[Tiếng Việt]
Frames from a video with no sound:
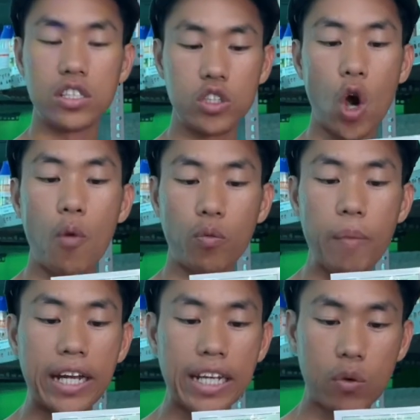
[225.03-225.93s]
cho một
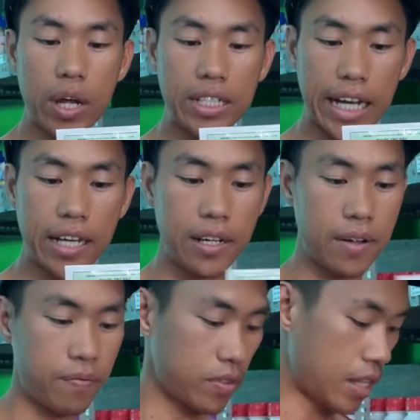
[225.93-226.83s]
bình nha quý anh chị.
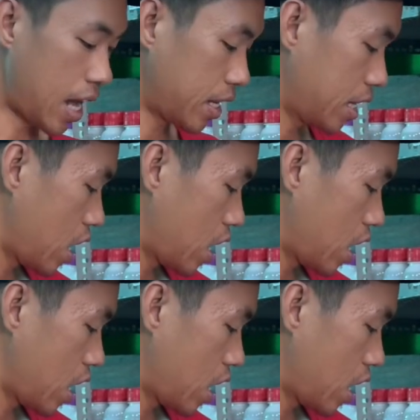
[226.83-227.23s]
Đây.